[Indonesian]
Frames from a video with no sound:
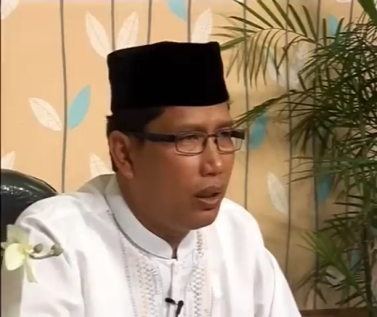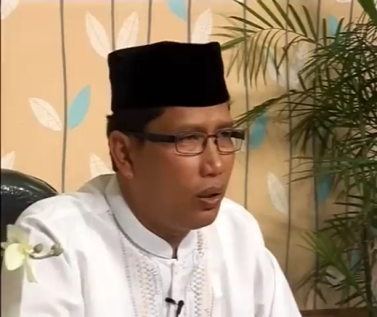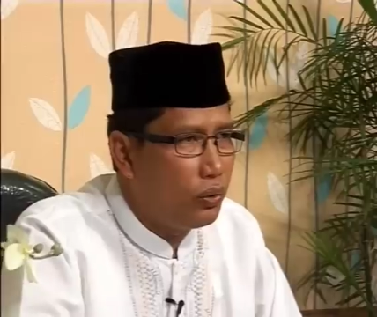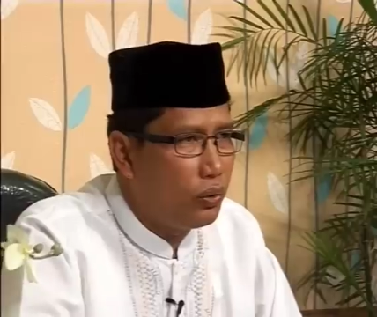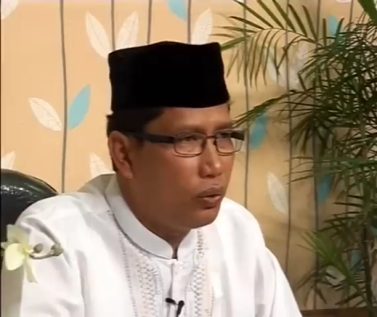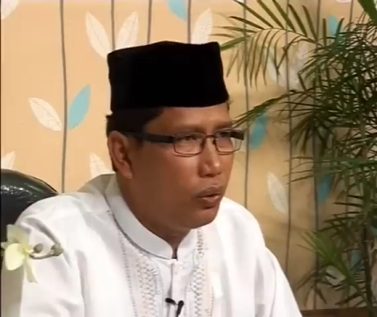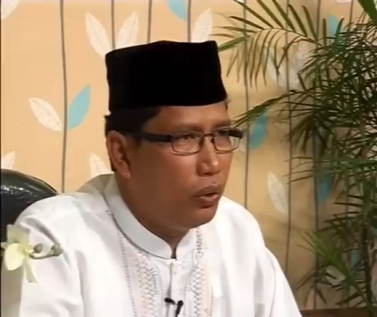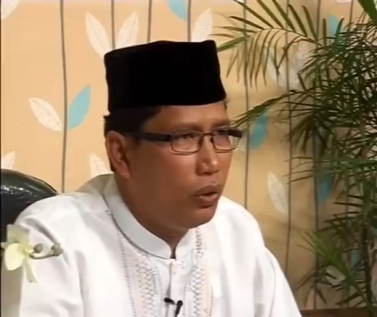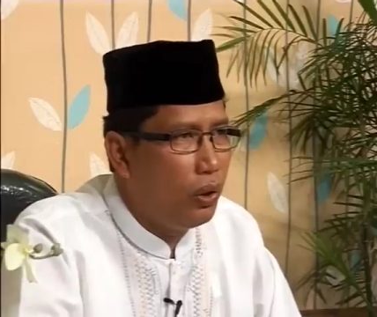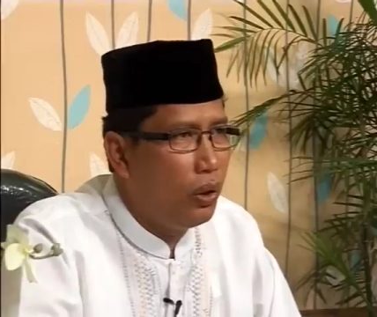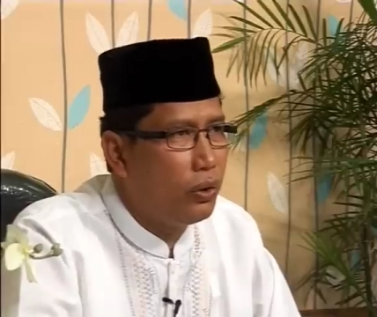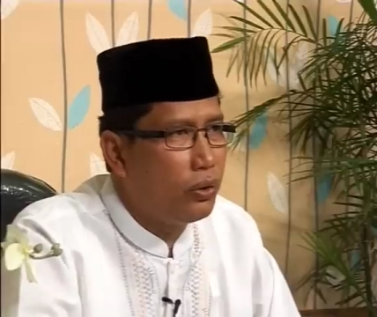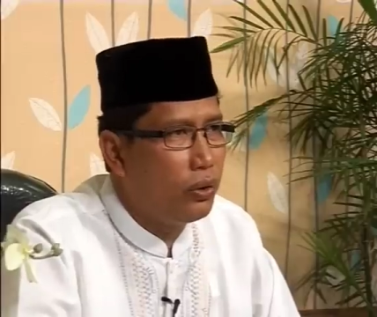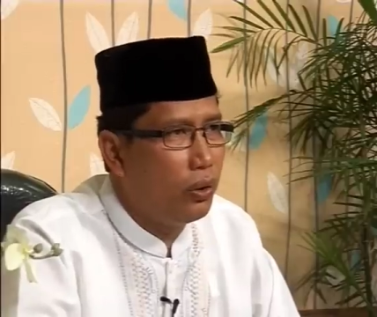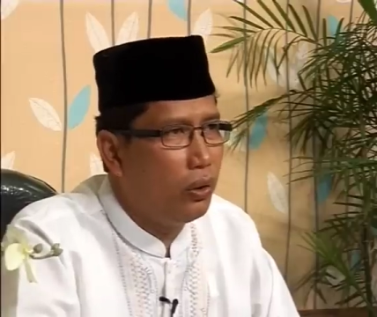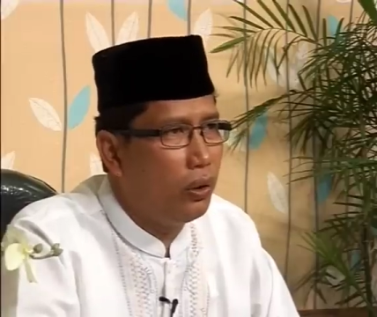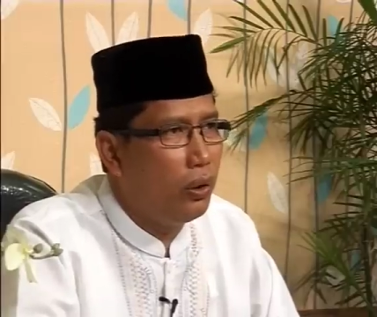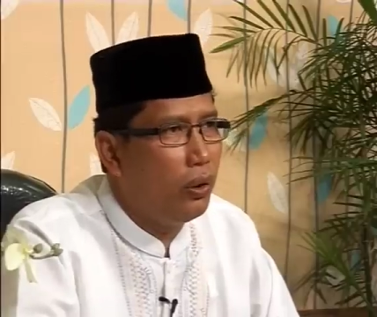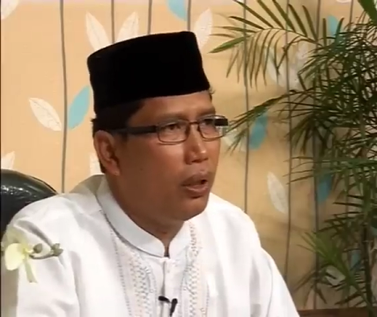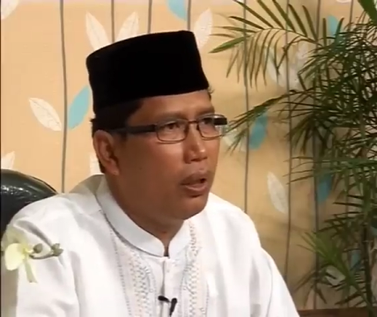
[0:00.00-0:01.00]
Rasulullah
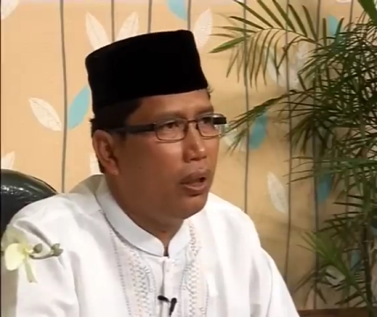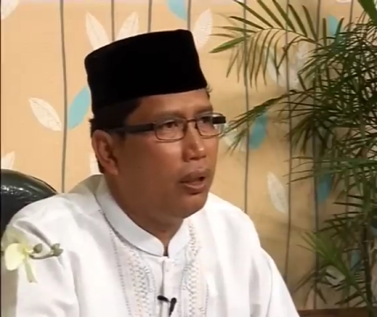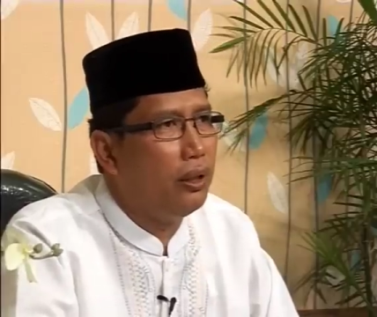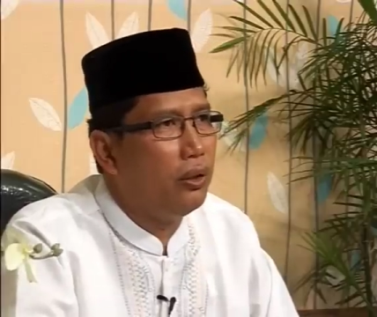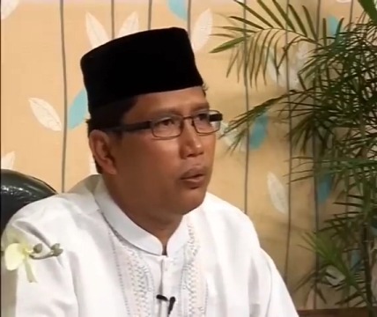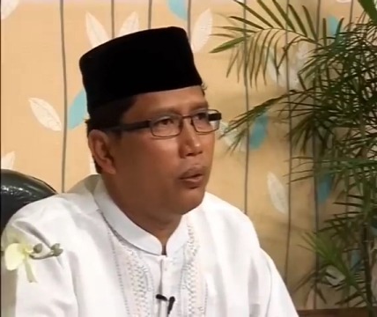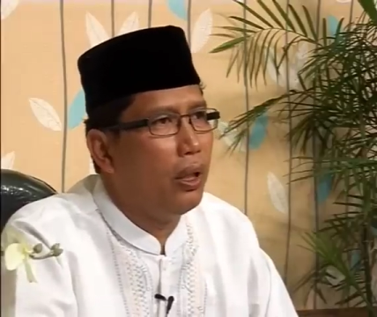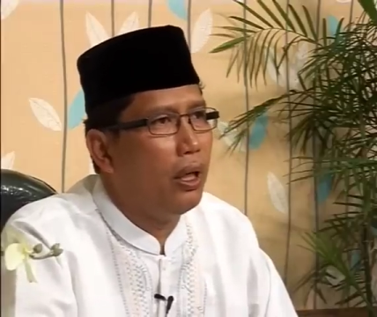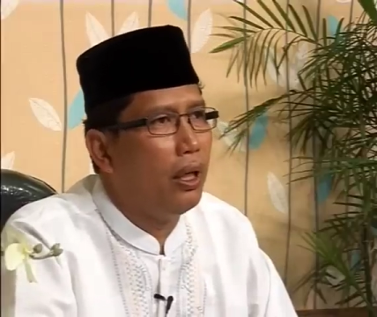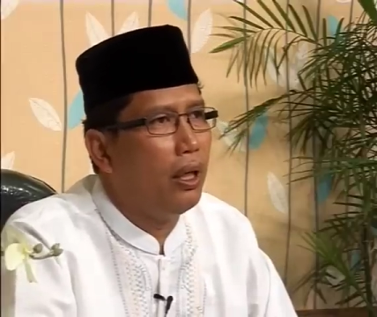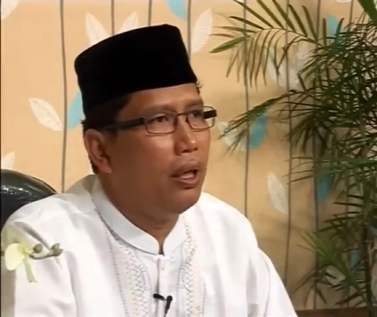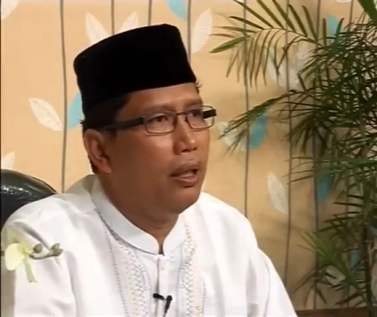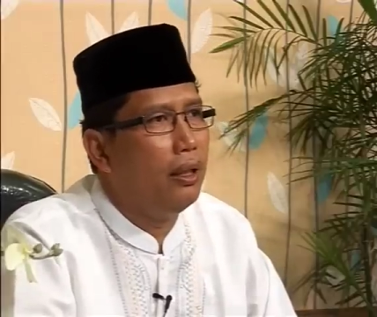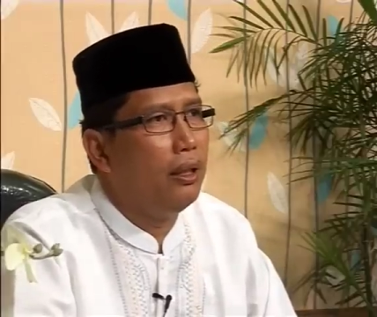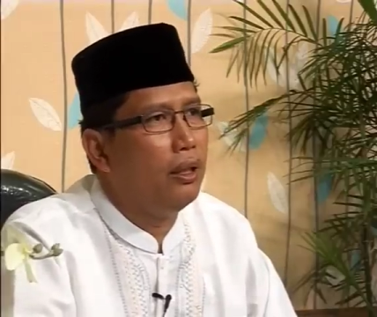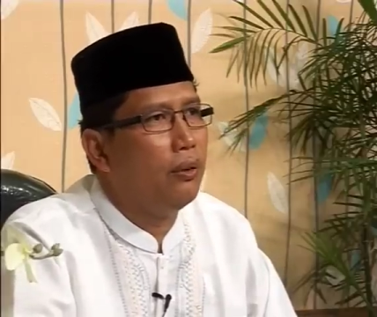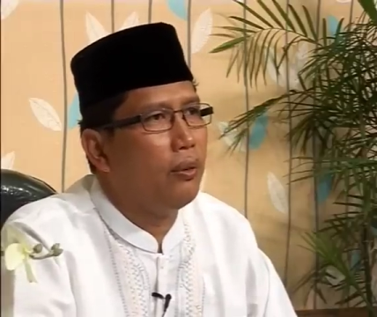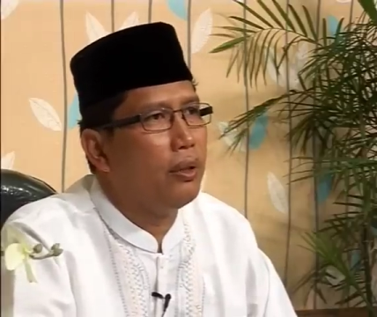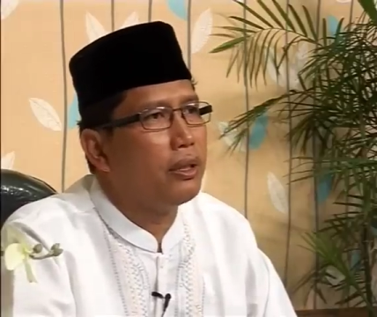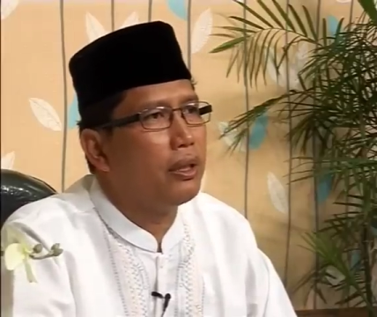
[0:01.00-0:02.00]
Sallallahu Alaihi wa
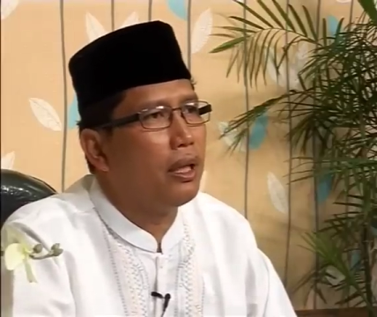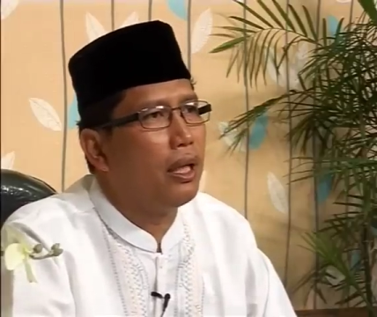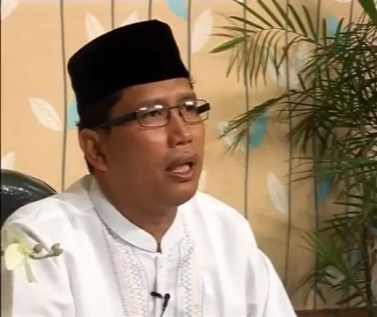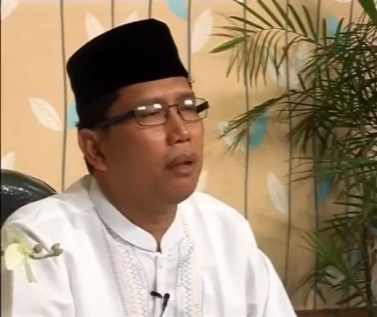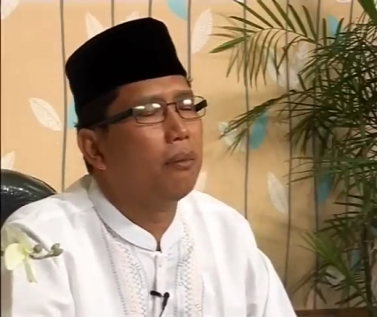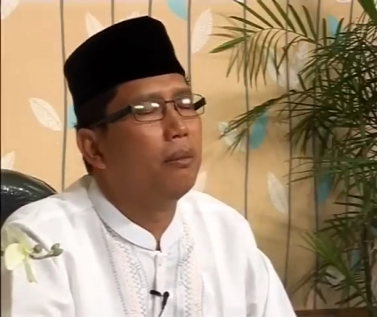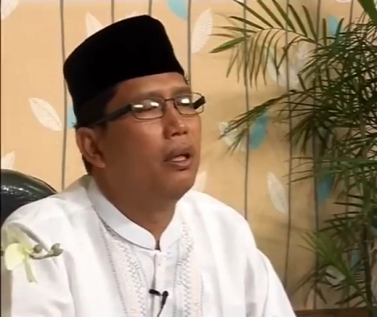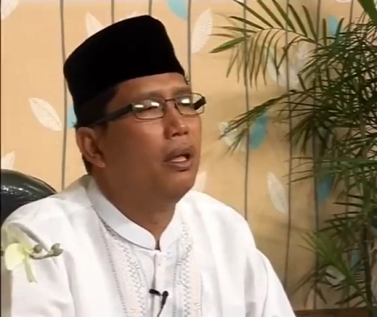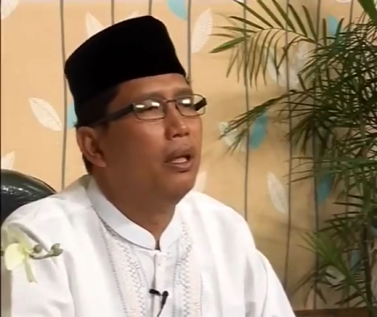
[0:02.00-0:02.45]
alihi Wasallam.